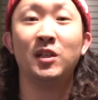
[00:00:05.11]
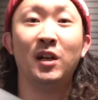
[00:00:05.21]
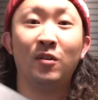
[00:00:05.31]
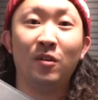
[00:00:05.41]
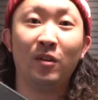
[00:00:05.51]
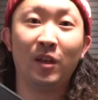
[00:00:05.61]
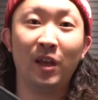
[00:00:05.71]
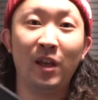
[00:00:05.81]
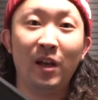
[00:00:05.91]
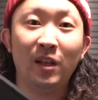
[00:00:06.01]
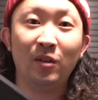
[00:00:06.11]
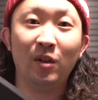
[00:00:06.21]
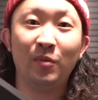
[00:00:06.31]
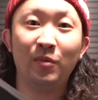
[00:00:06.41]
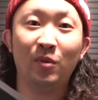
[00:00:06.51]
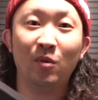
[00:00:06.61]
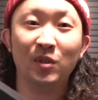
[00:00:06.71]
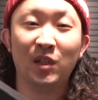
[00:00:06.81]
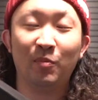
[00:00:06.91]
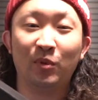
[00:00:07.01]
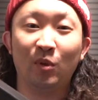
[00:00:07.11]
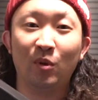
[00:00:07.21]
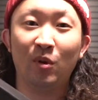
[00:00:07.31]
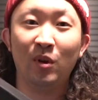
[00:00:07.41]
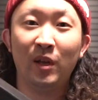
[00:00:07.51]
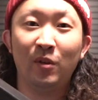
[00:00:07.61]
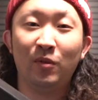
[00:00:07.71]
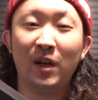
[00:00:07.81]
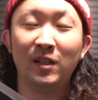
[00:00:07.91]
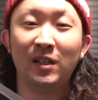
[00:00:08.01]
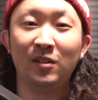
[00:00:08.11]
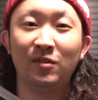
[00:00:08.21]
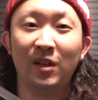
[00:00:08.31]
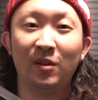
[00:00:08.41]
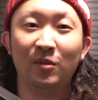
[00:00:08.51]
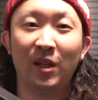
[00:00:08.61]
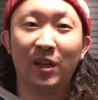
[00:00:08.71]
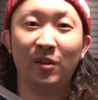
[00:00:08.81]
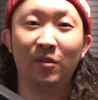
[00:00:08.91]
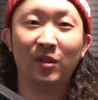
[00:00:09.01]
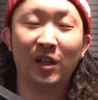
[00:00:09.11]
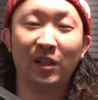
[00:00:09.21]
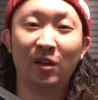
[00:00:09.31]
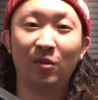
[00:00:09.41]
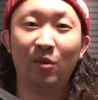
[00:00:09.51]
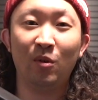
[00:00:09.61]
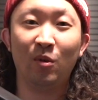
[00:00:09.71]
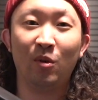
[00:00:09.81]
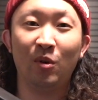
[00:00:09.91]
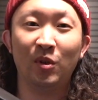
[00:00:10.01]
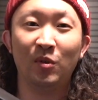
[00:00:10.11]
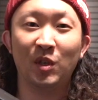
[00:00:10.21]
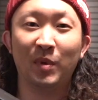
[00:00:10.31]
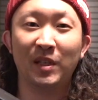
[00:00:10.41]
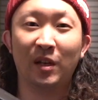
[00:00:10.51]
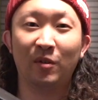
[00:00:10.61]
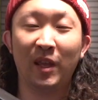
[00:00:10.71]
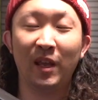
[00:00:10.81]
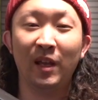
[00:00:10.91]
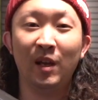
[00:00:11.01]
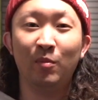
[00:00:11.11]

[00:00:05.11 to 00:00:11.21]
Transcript: ちらの K&F コンセプトの俯瞰撮影のできる三脚の方を購入しましたので、